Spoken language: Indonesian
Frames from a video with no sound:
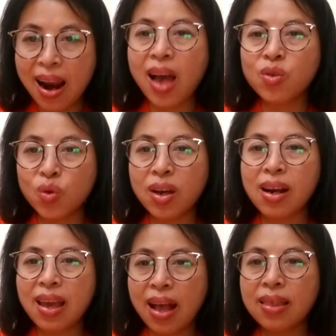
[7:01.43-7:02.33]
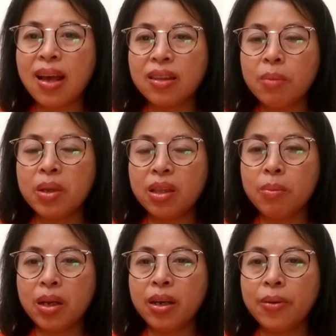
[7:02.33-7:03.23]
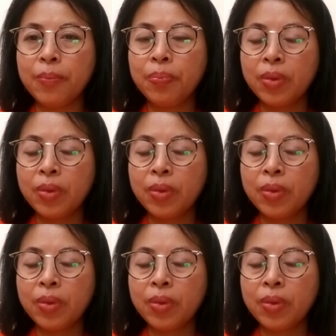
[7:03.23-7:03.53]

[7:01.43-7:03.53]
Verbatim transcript: langsung kelihatan teman-teman